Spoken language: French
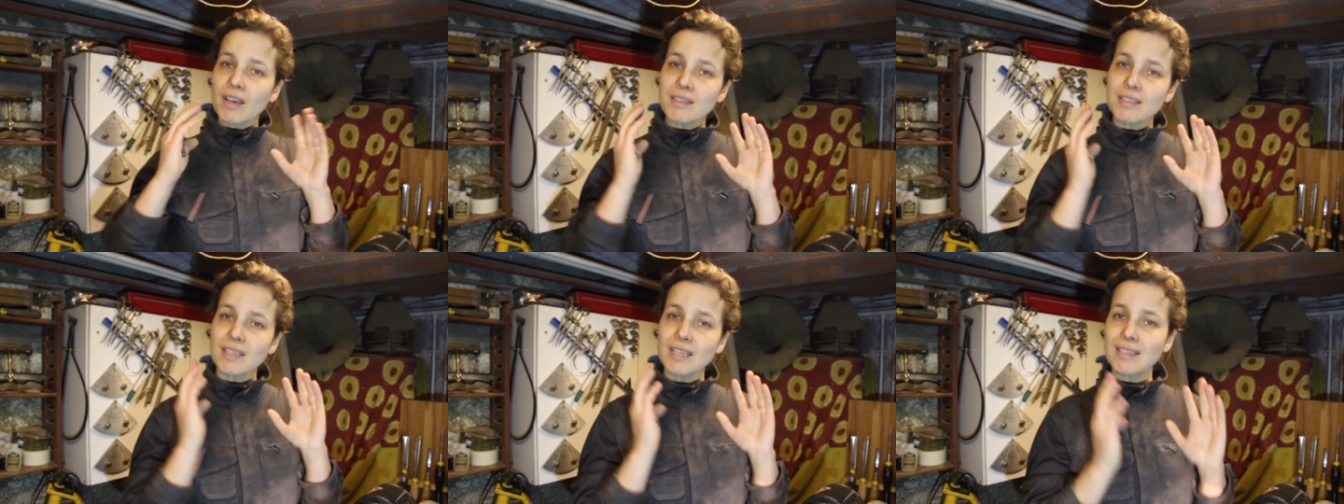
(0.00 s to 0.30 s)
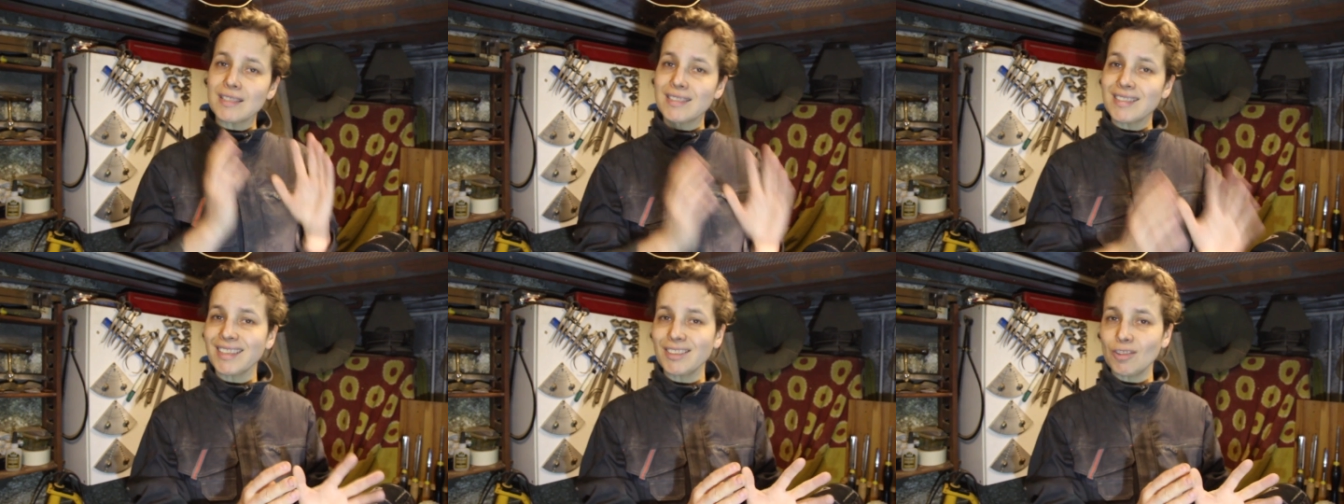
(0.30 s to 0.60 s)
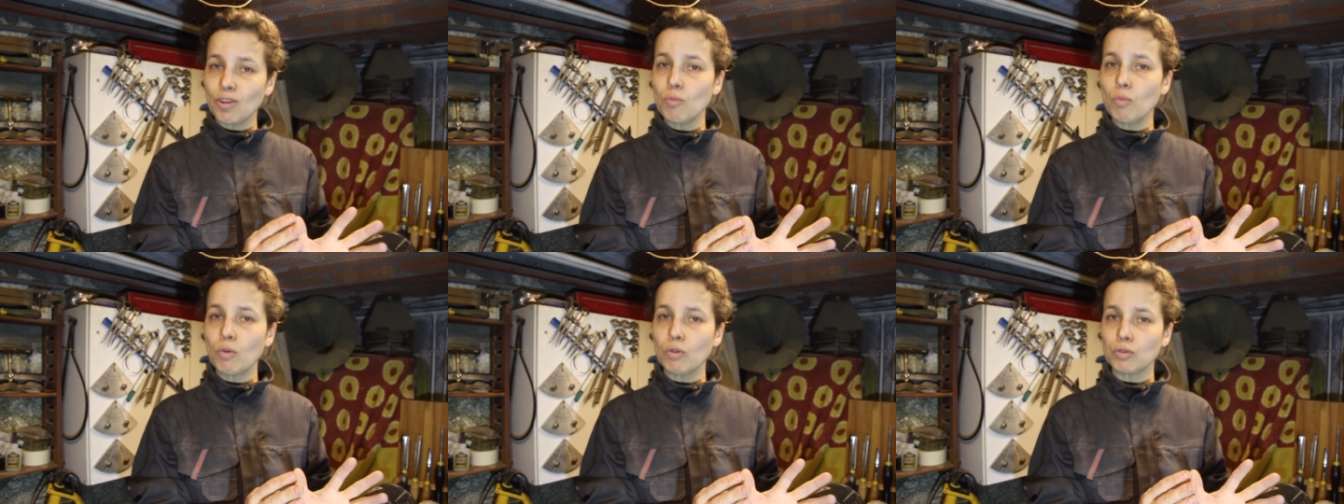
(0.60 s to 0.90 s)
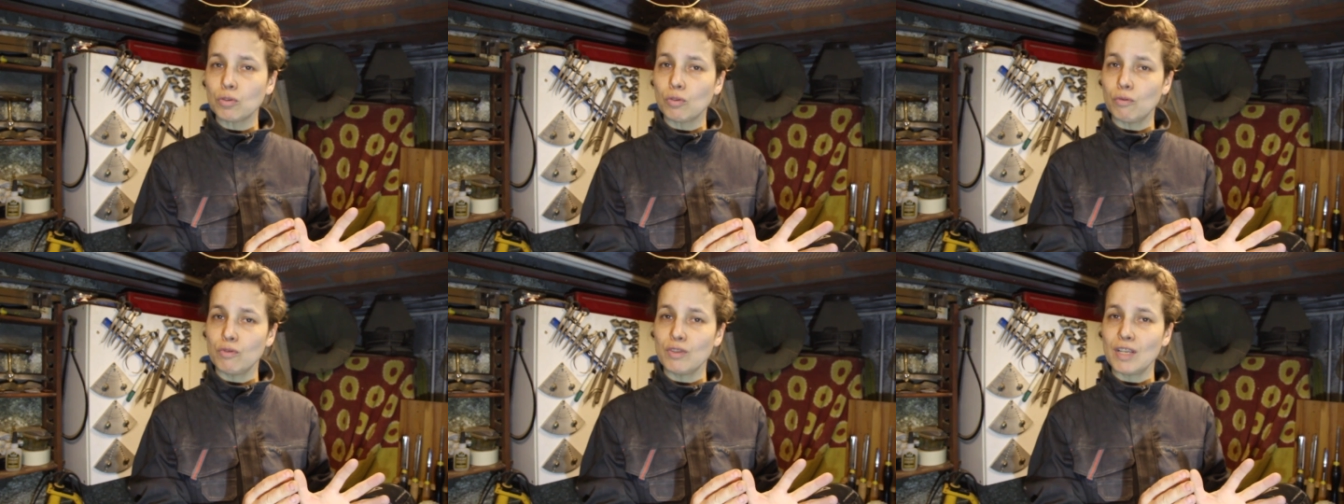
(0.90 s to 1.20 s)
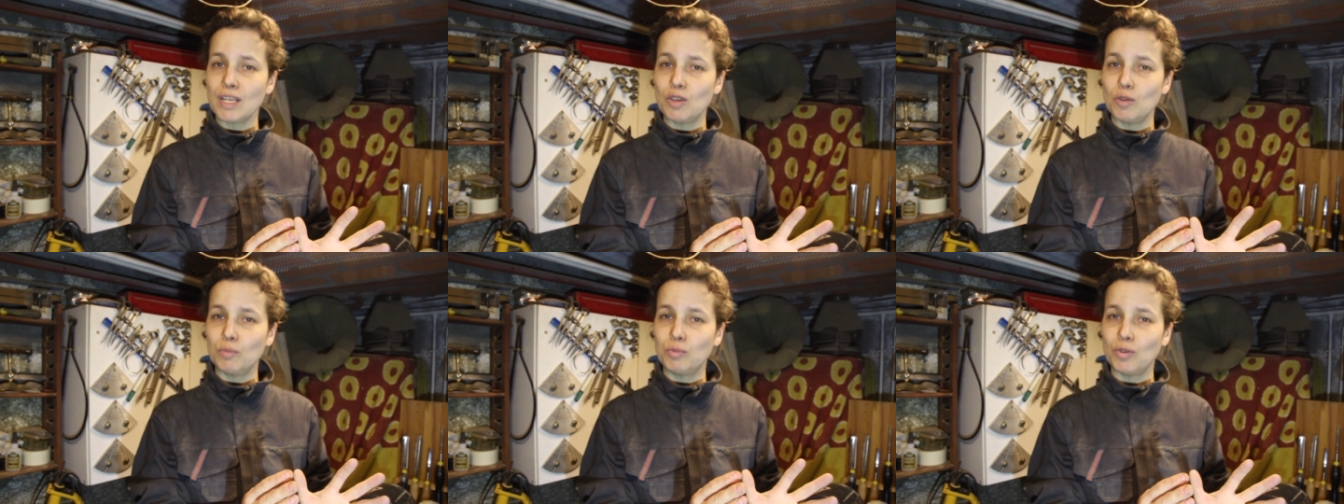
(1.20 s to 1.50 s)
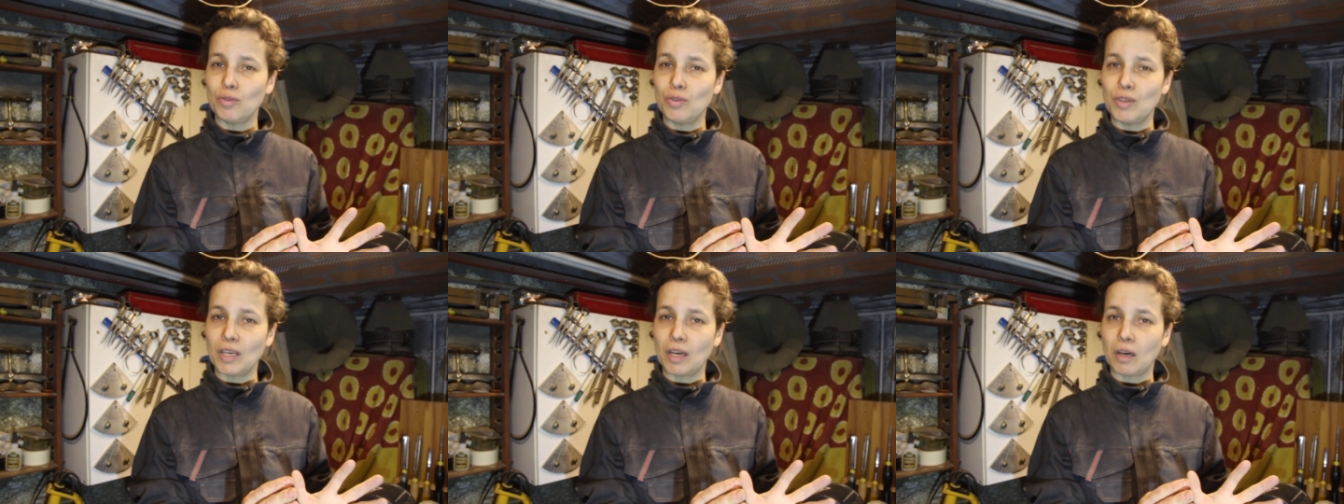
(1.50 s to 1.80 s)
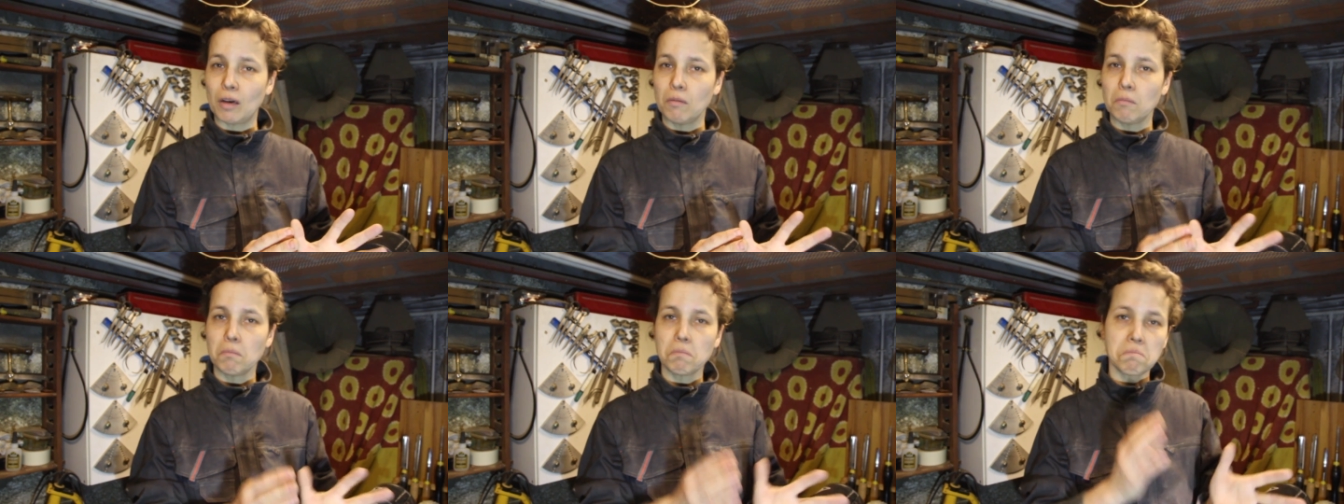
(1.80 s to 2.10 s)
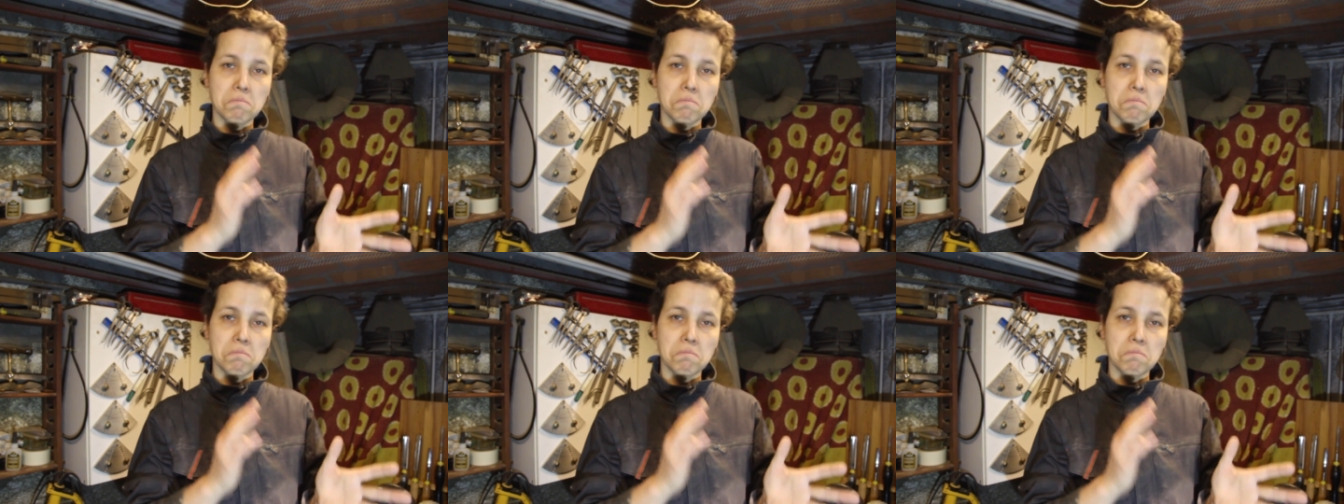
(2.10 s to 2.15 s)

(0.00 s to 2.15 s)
et c'est exactement ce que vous allez obtenir